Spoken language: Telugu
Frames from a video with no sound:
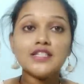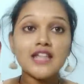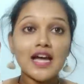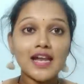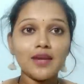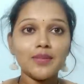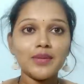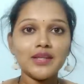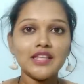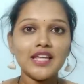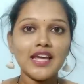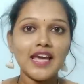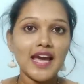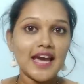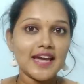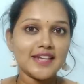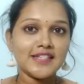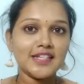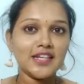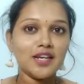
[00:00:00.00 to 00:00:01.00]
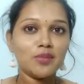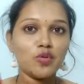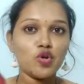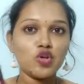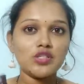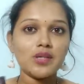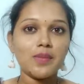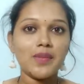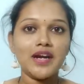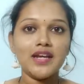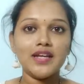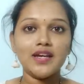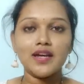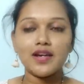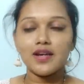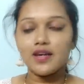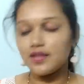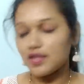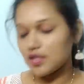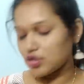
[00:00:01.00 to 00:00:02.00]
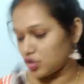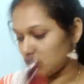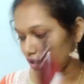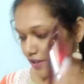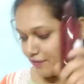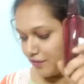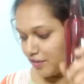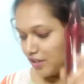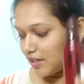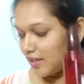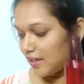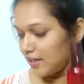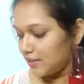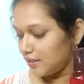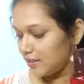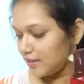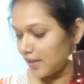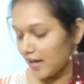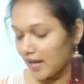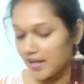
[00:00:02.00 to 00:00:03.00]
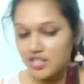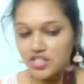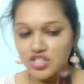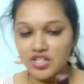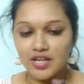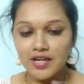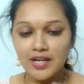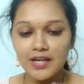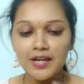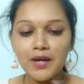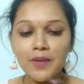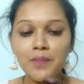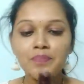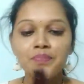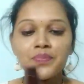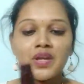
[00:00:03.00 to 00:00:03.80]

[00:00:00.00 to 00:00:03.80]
చాలామంది హెయిర్ సీరం కోసం అడిగారు కదా సో డెఫినెట్లీ ఇది ట్రై చేయండి